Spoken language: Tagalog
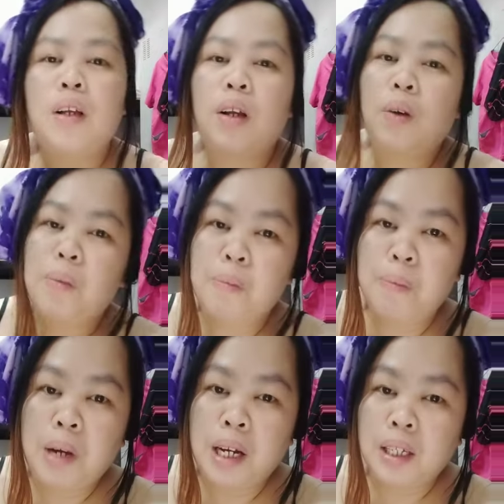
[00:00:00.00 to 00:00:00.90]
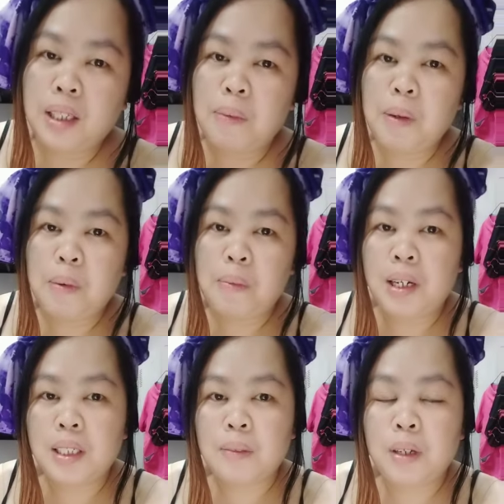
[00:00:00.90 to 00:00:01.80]
kung bakit kami
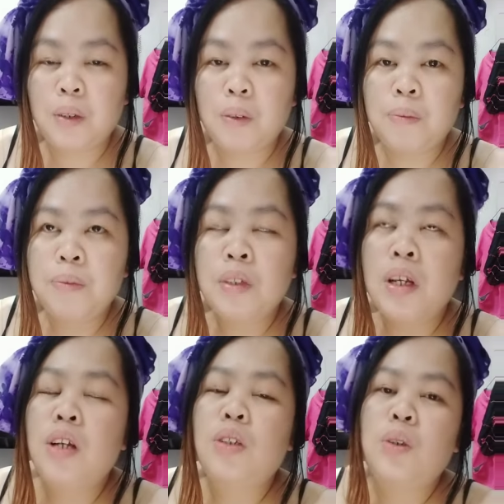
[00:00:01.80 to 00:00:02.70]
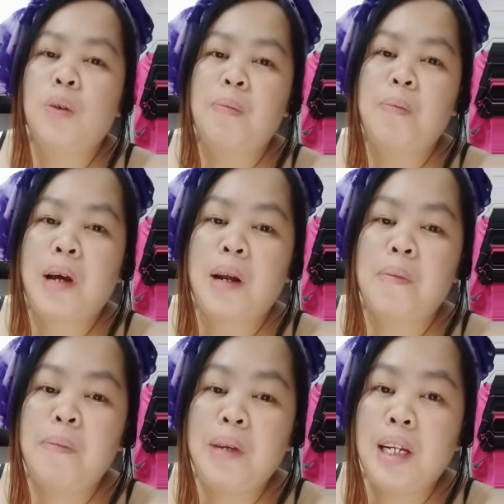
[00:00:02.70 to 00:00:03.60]
mabilis mano. So, para
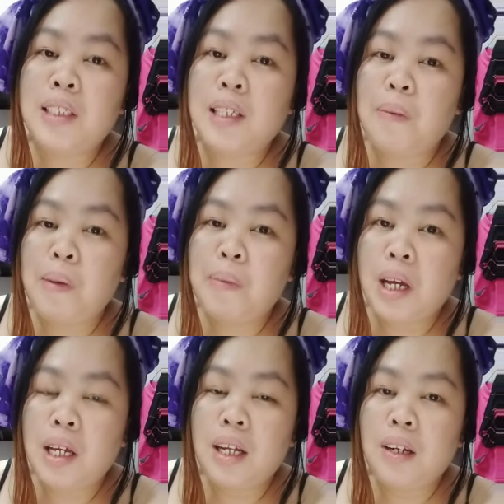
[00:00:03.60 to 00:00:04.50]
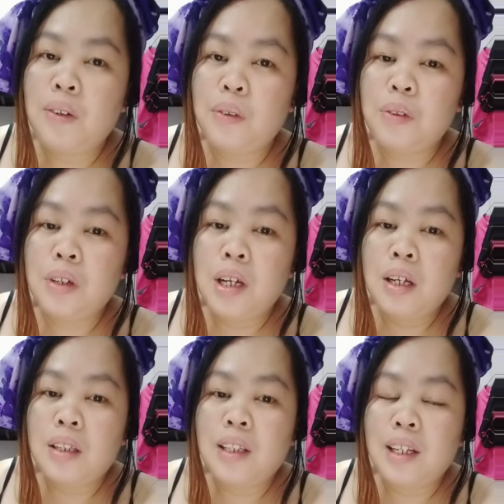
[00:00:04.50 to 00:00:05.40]
mabilis kami mail, yung
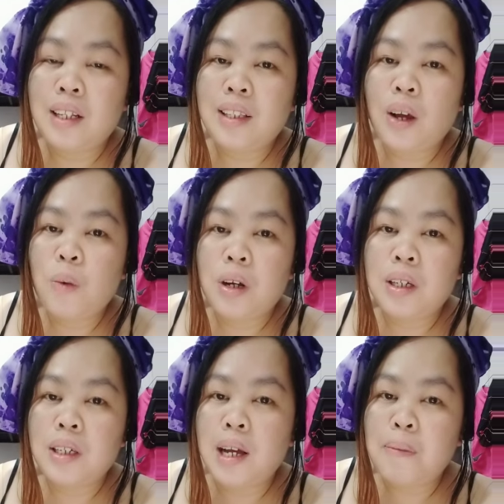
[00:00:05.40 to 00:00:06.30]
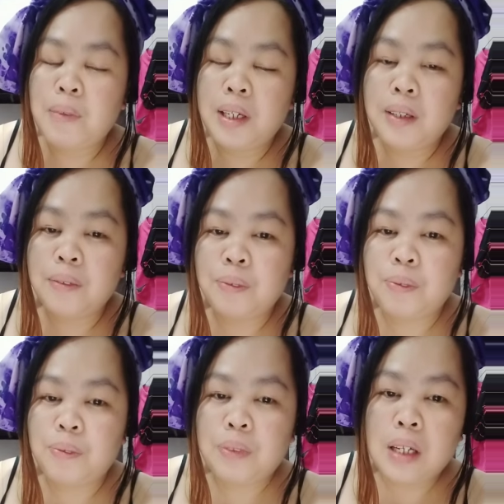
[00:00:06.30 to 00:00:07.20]
tinatawag naming
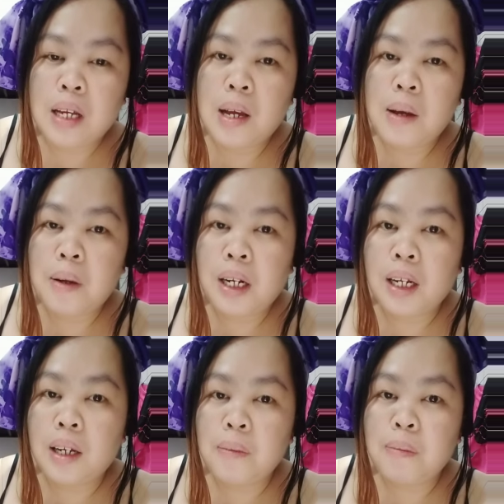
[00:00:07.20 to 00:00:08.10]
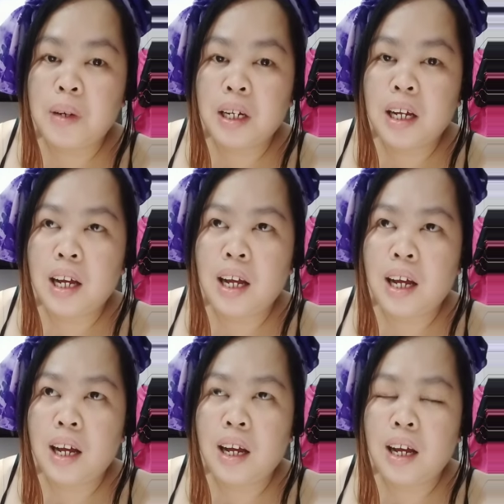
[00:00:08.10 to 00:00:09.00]
nag, mag,
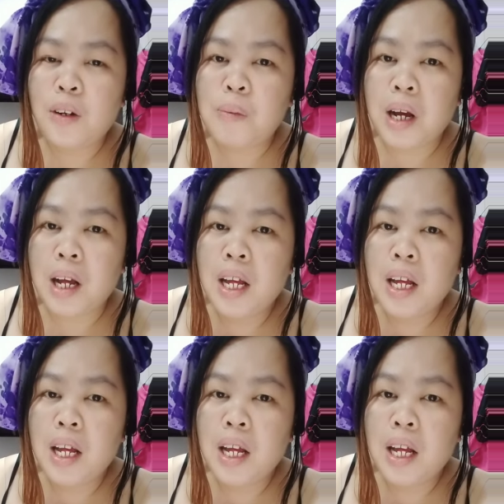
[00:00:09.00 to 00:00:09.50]
uh, ano ba,